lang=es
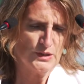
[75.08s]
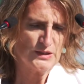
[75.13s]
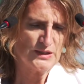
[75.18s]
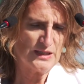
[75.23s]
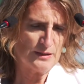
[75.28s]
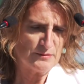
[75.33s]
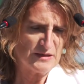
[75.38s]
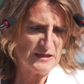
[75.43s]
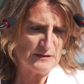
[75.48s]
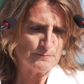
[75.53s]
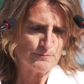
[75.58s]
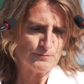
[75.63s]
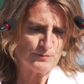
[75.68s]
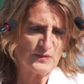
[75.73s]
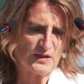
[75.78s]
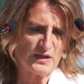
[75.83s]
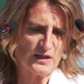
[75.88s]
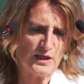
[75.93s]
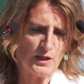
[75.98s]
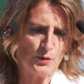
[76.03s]
También
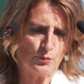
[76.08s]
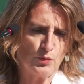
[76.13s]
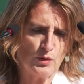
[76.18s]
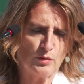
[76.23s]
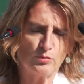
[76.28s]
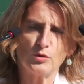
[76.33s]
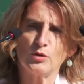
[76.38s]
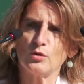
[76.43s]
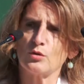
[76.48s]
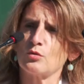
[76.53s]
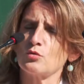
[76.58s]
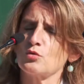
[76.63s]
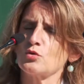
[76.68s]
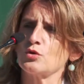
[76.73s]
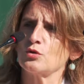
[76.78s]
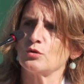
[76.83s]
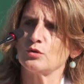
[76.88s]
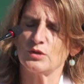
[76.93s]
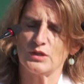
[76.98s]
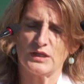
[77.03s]
el pueblo
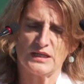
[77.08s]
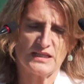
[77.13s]
ruso,